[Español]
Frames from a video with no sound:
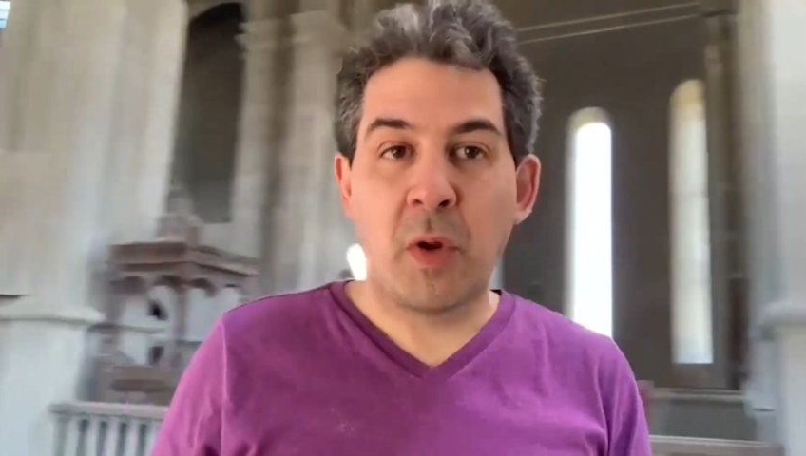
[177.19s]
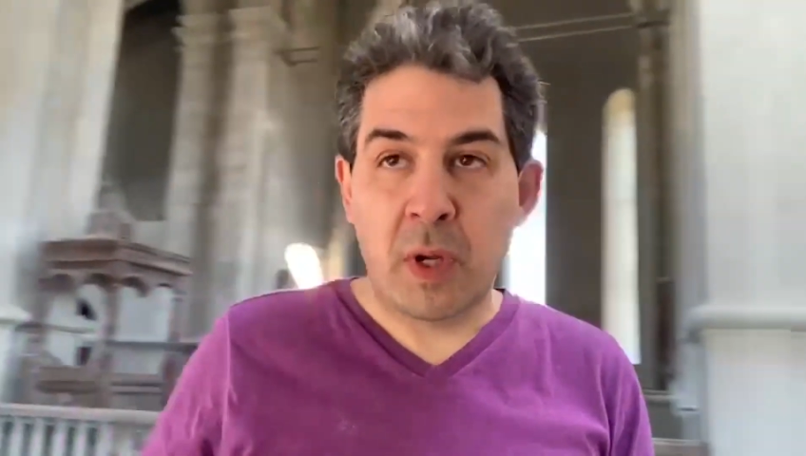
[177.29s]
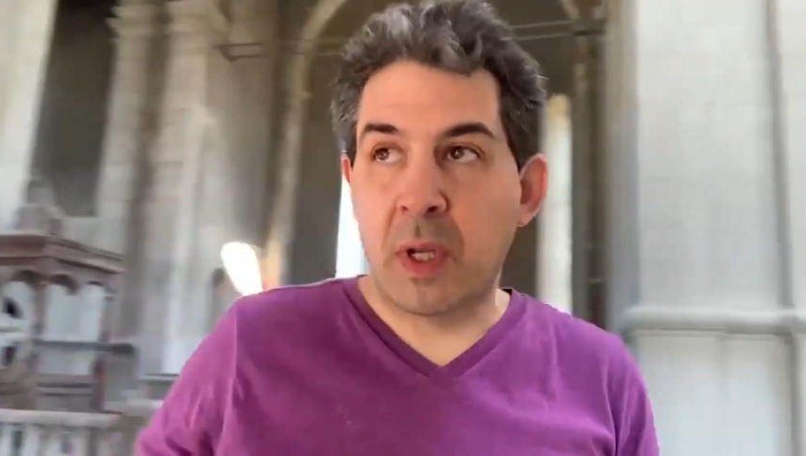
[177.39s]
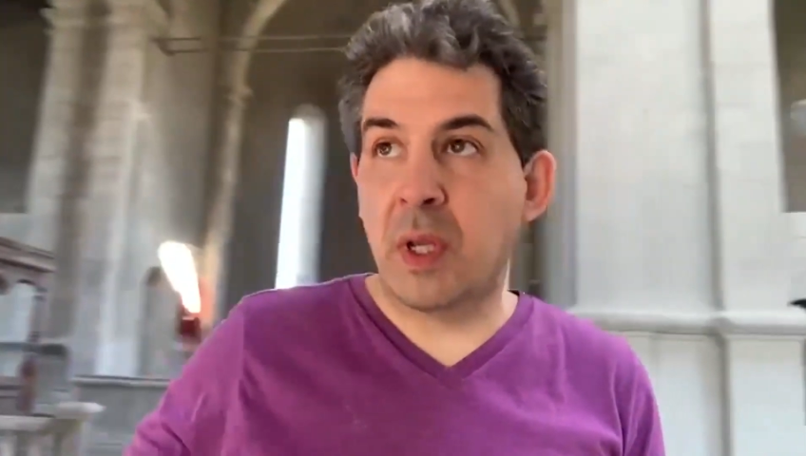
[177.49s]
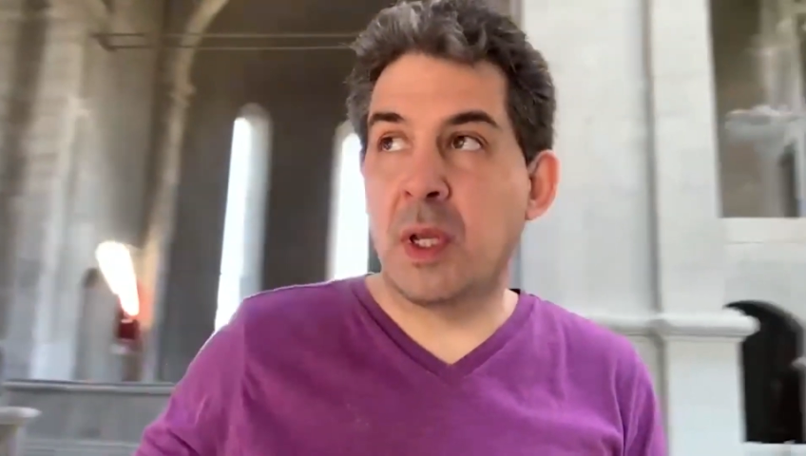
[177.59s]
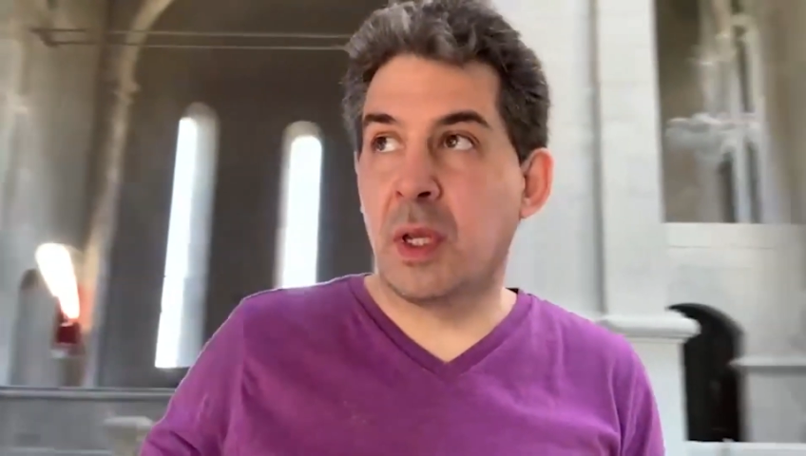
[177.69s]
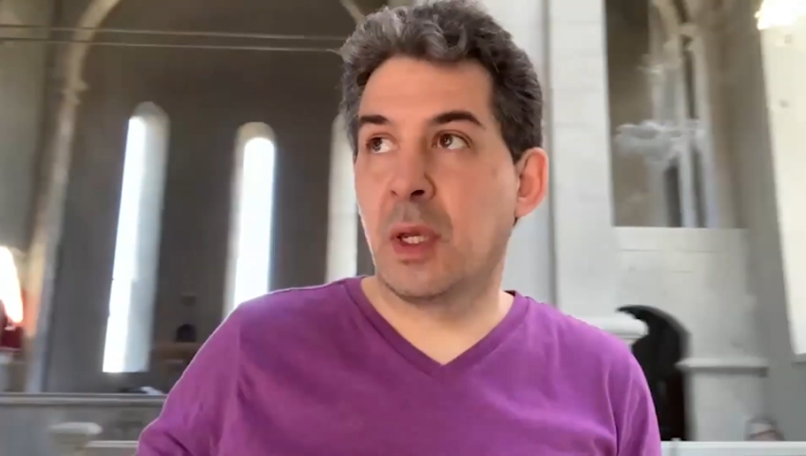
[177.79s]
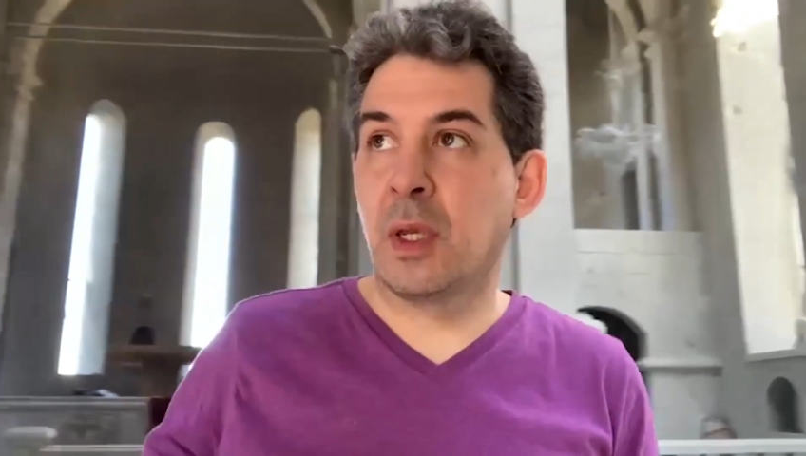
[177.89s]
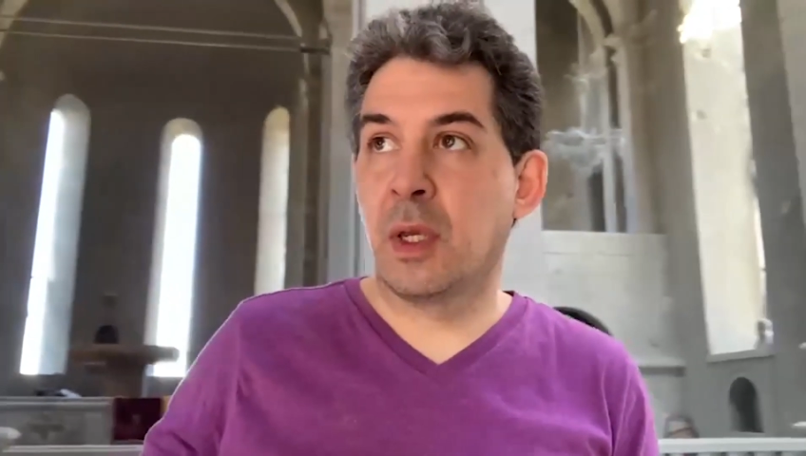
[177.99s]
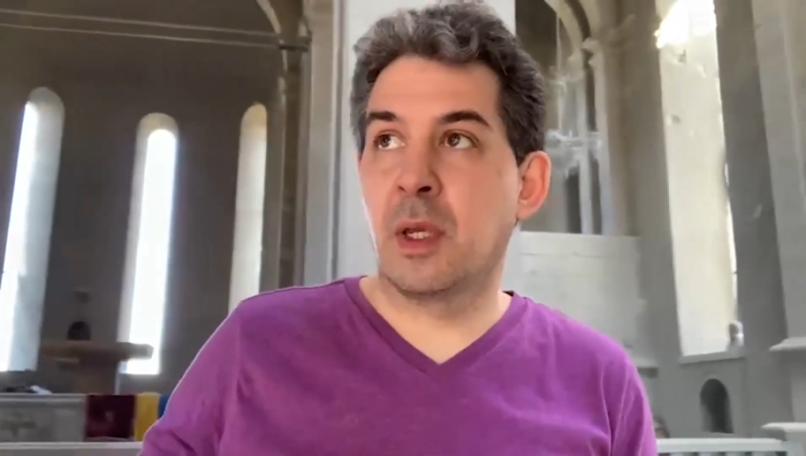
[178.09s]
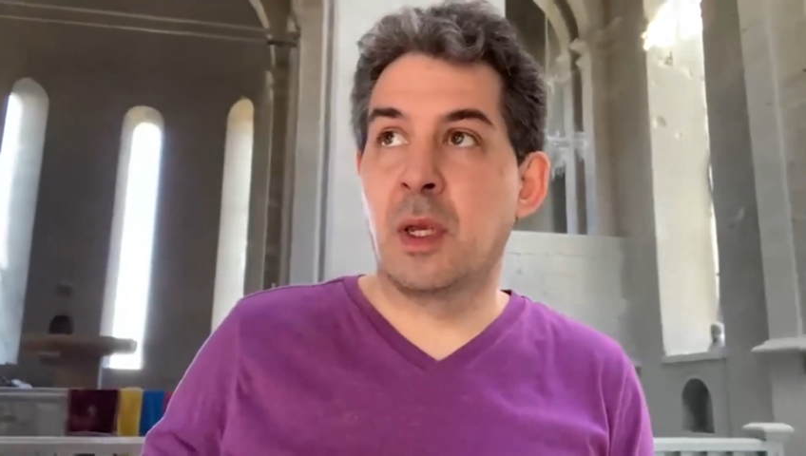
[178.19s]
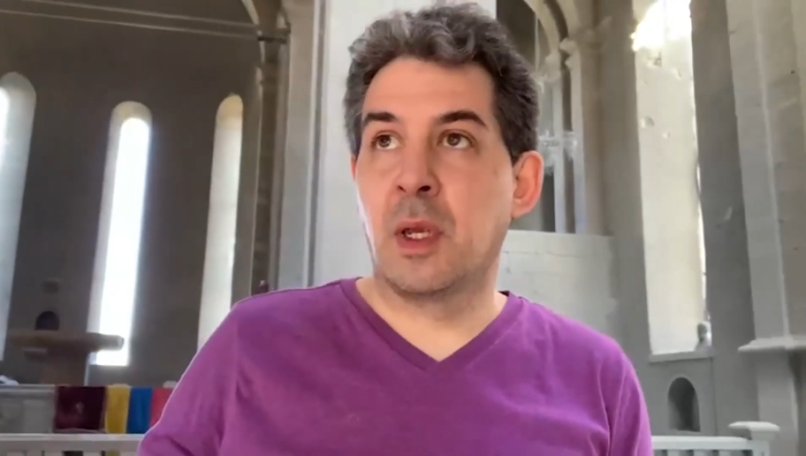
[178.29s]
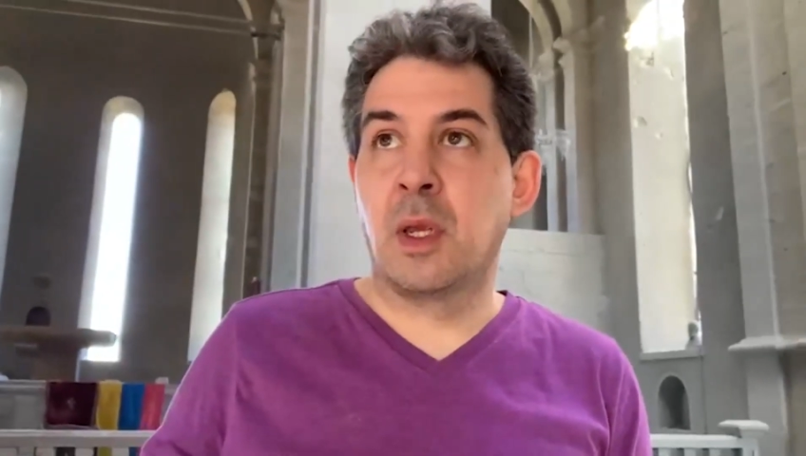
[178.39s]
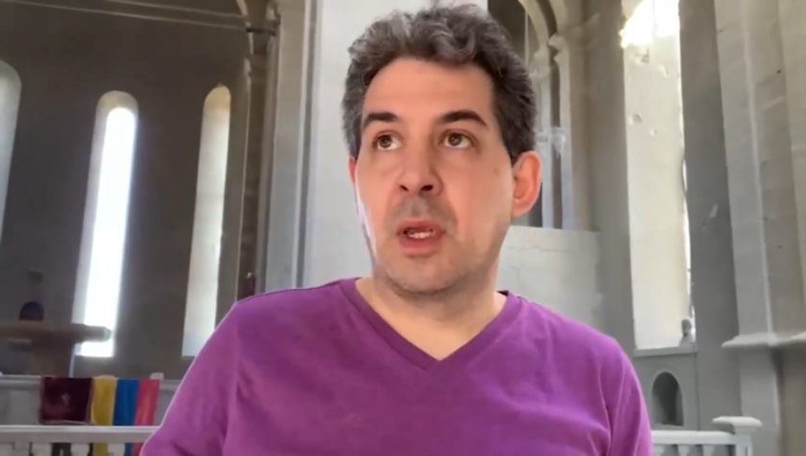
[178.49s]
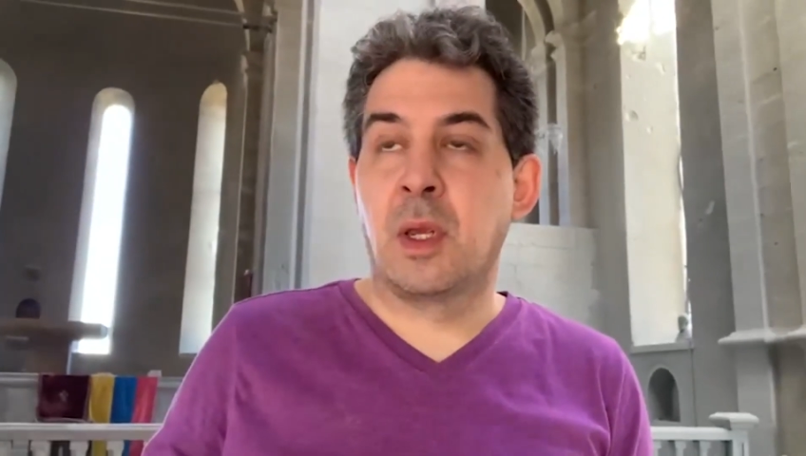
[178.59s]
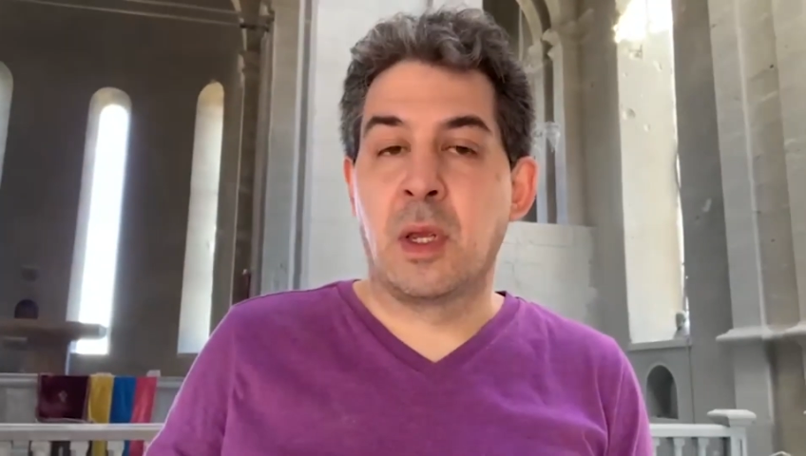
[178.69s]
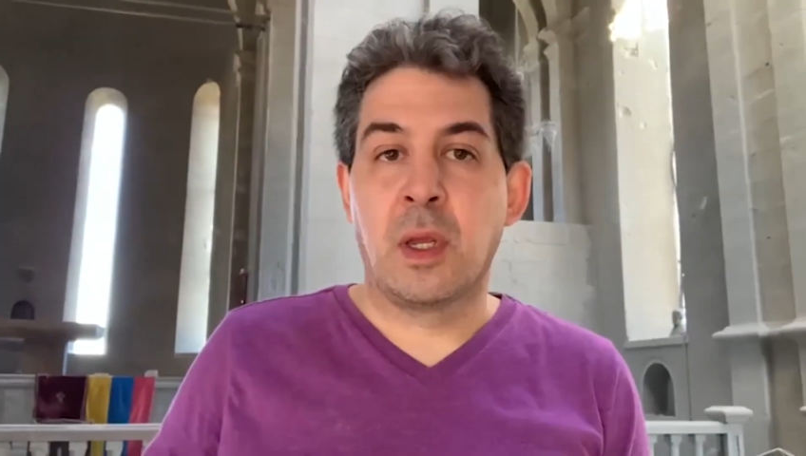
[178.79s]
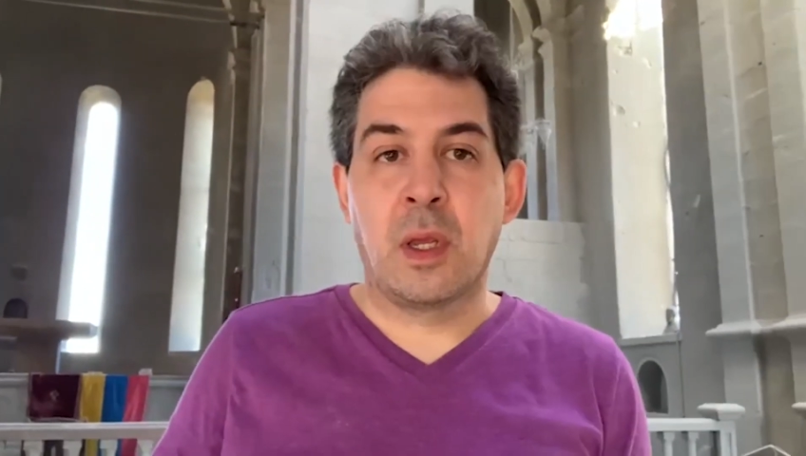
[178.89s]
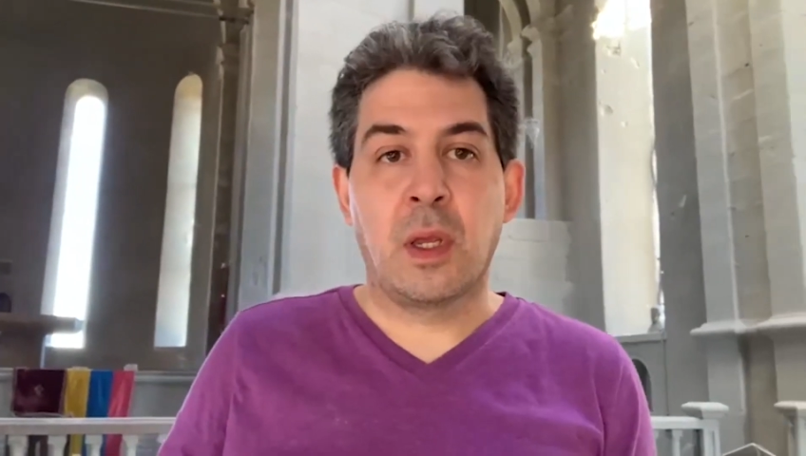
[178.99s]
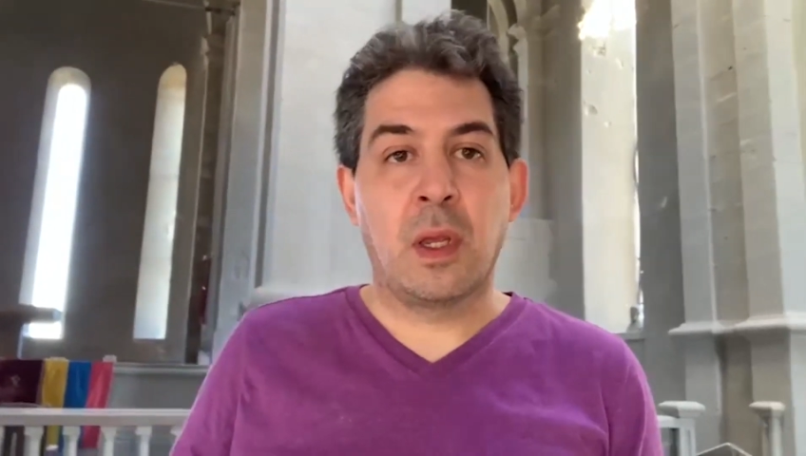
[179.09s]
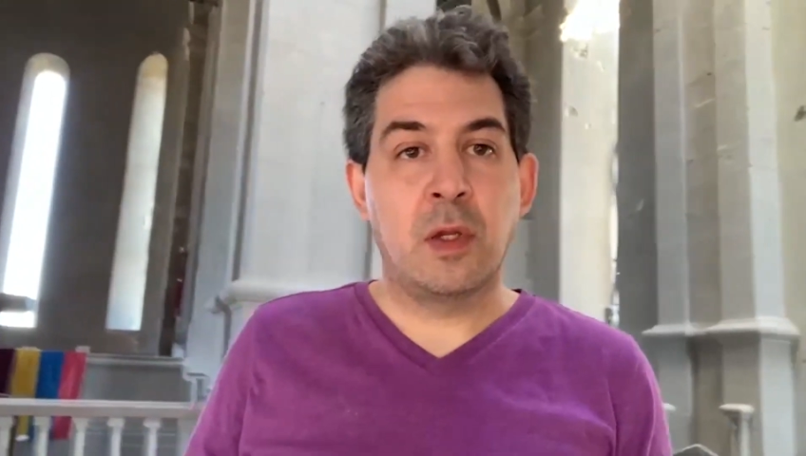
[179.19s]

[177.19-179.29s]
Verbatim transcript: aquí en